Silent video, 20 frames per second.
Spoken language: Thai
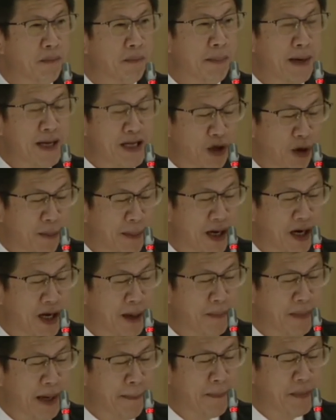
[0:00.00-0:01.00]
ไม่ต้องมา
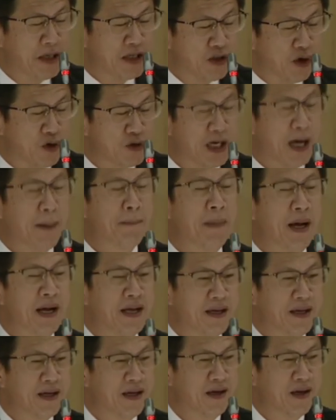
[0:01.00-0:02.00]
เริ่มนับหนึ่งสองสามให
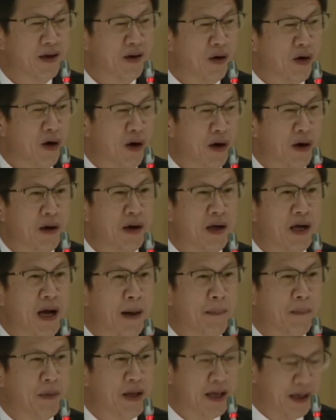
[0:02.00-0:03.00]
ม่ก็กลับเรี